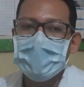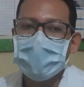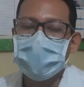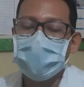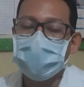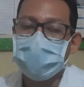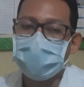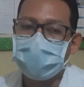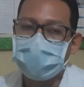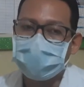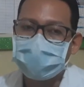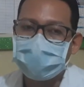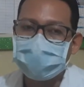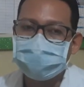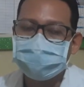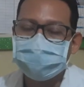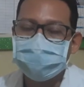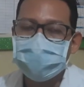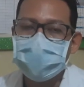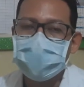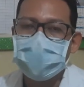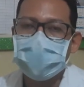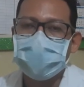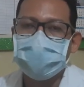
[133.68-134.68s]
Como les
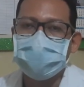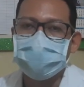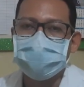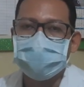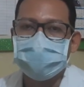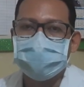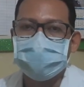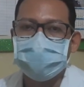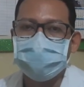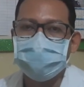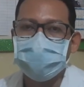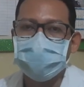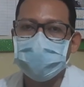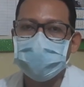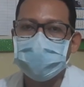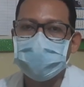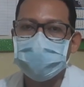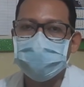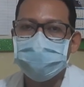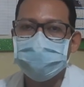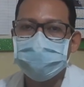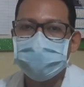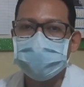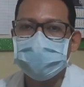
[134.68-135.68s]
decía, en el municipio de
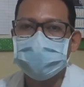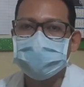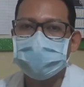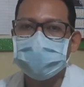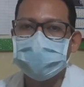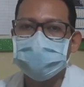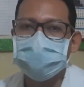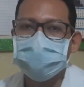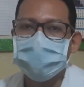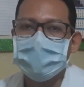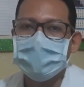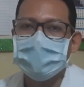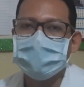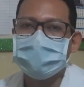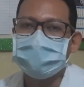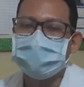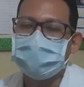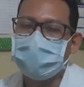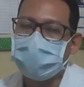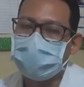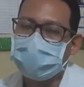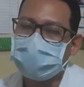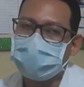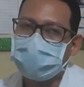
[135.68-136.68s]
Rosita
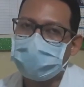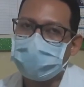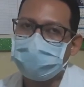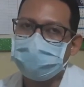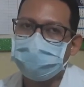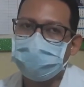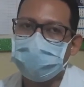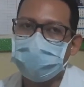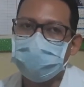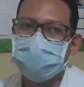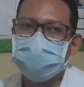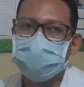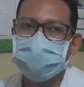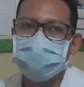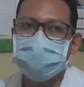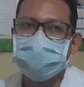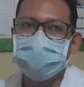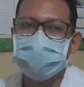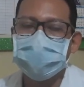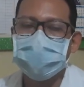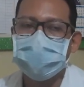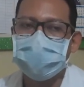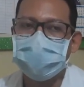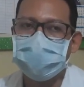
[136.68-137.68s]
tenemos
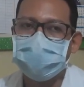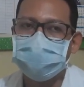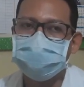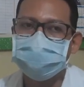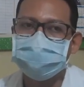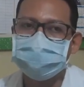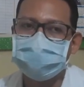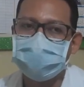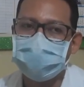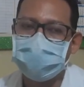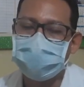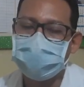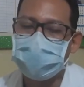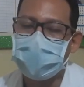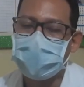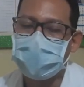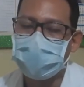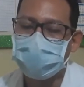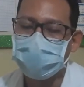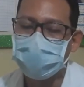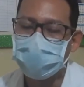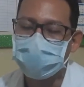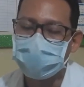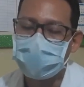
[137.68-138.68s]
este,
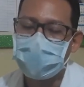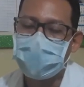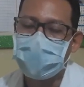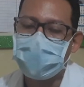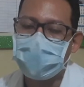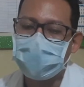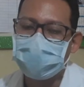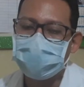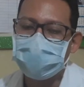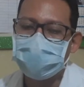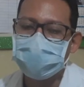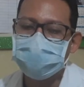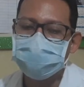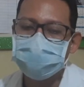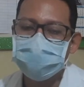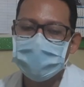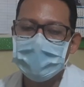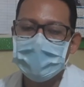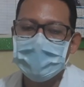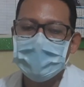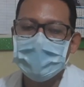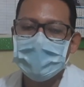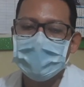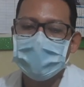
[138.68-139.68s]
algunas áreas
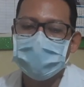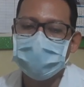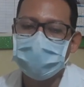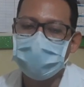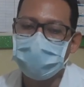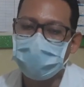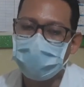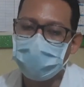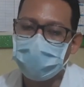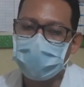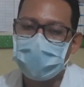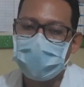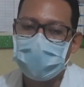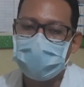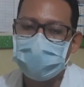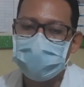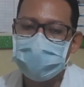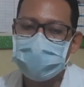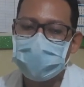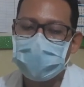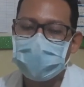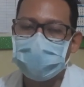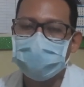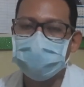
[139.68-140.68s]
o
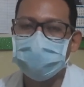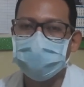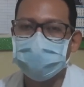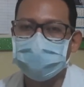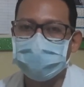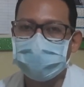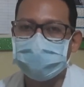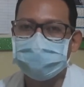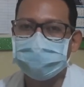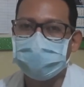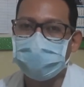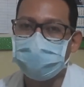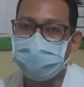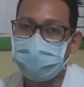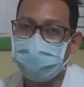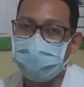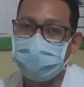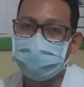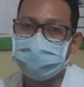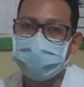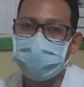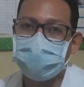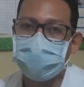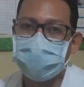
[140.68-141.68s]
localidades donde se
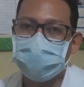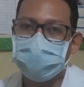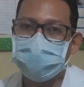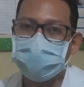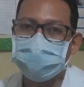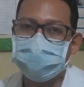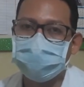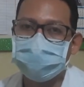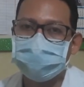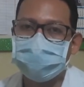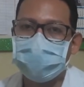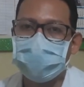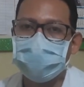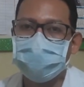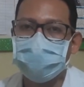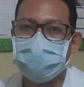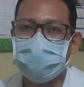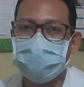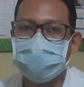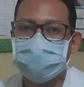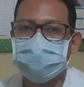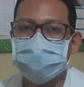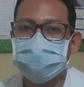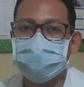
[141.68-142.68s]
afecta mayormente la
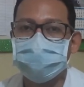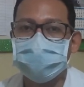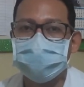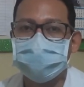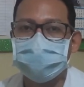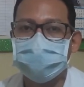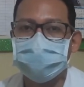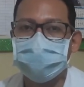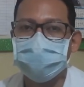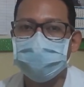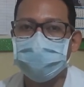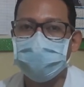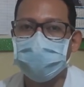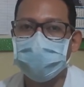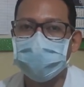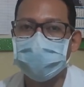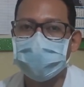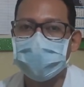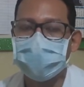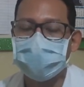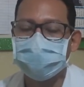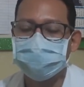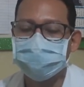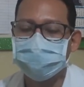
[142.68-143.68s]
población de este tipo de
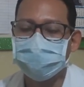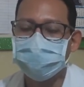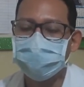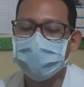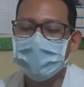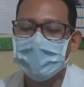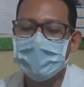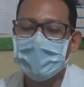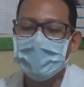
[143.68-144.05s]
cáncer